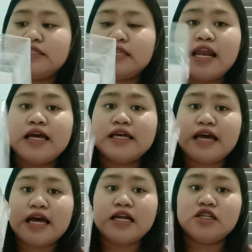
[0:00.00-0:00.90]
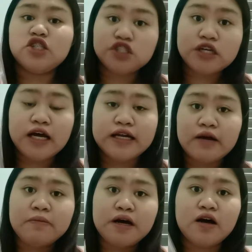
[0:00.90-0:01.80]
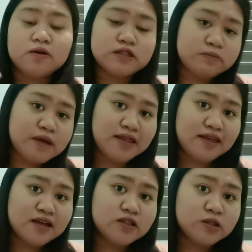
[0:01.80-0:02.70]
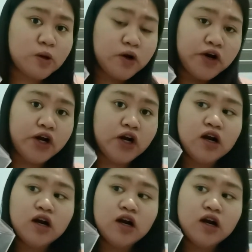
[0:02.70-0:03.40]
lalagyanan siya ng mga cosmetics or